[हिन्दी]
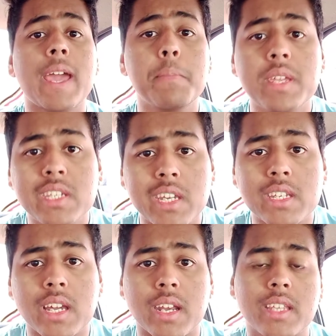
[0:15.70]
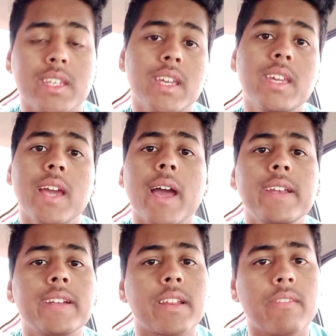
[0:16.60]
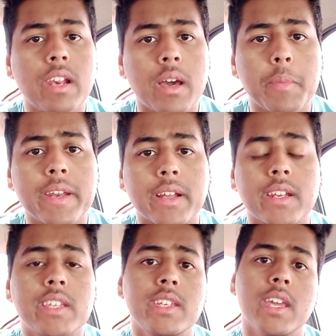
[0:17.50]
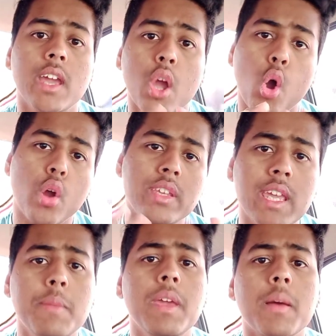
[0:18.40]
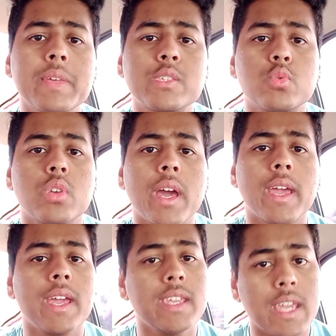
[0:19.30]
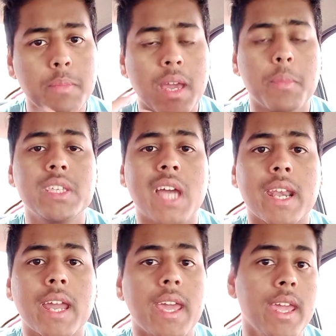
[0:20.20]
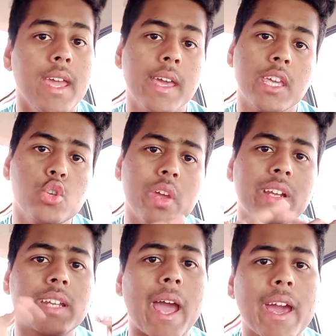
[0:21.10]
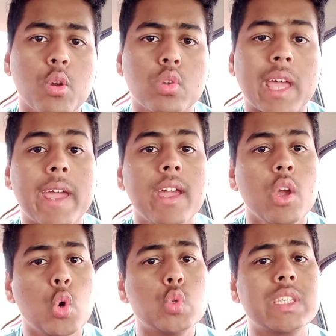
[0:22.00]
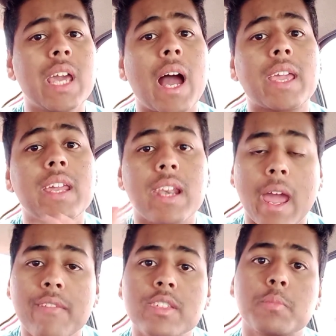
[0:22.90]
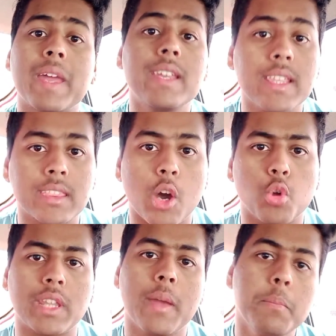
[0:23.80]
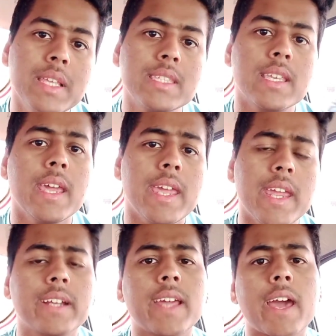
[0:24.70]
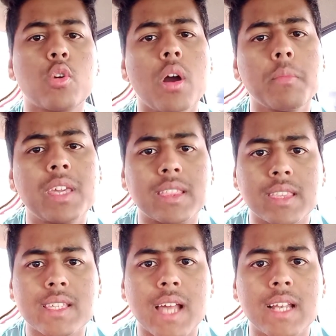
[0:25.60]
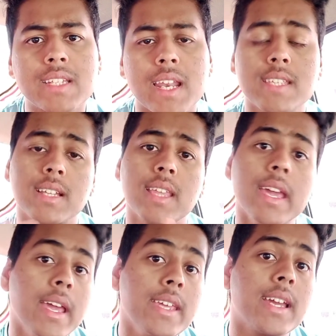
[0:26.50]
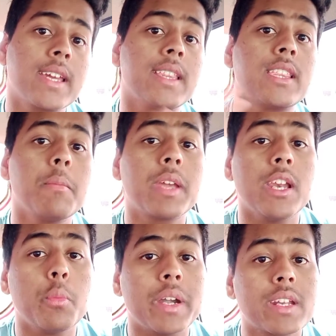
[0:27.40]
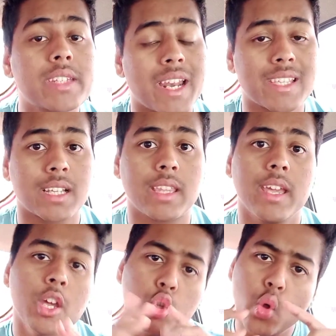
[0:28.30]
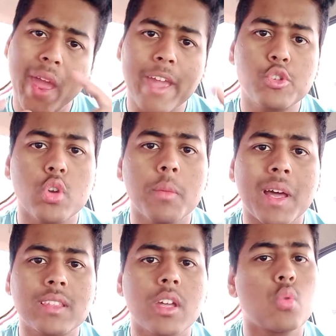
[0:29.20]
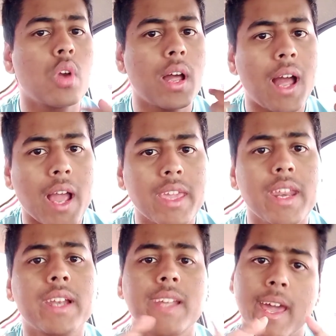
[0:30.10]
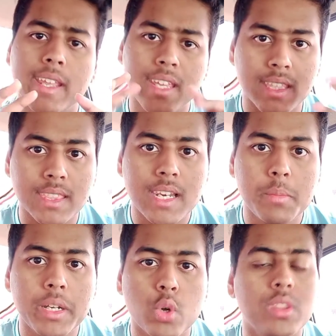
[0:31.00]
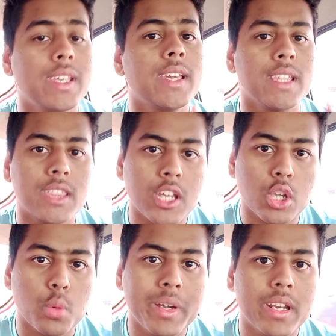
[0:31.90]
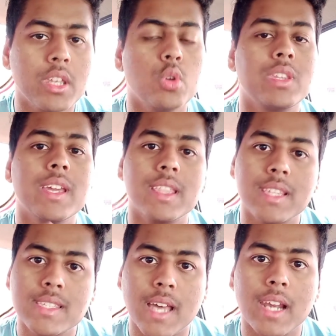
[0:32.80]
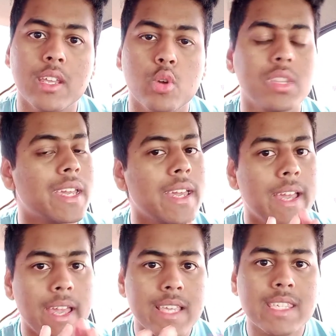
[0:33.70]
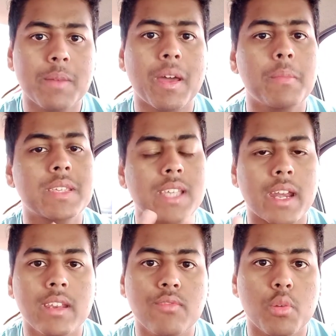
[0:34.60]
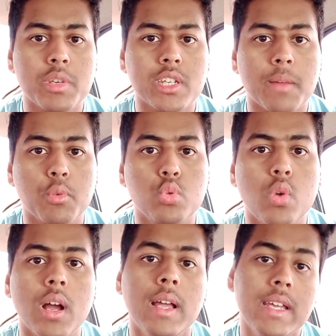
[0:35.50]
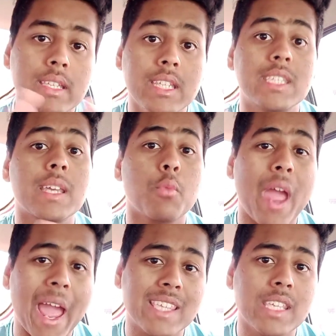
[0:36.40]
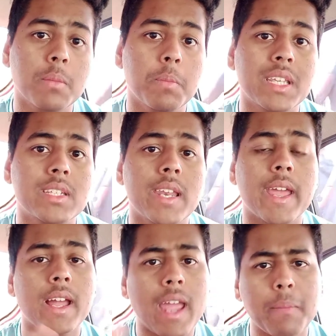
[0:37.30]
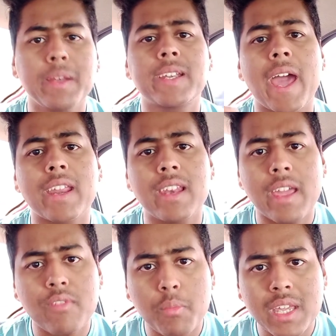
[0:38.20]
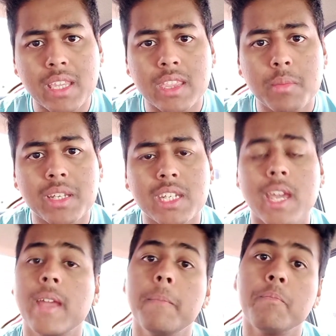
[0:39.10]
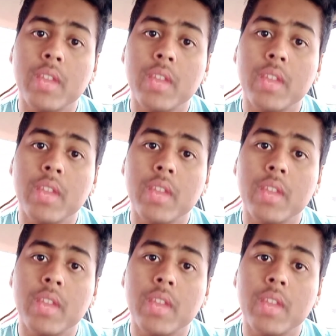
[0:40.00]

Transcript: टाइम में चेंज करना चाहिए क्या इंटरवल हमें रखना चाहिए और ये भी हमें सुनना है ये भी हमें जानना है कि जो एक टायर होता है उसके आके लाइफ स्पैन कितना होता है मीन्स एक टायर को हम कितने साल चला सकते हैं या कितने किलोमीटर चला सकते हैं तो एक्चुअल बात करूँगा आखिर एक टायर की कितनी लिमिट होती है कितने किलोमीटर की होती है कितने साल की होती है इसके बारे में सारी इन्फॉर्मेशन आपको दूंगा जिससे आपको एग्जैक्ट पता चलेगा कि आपकी टायर की लाइफ अभी कितनी बची है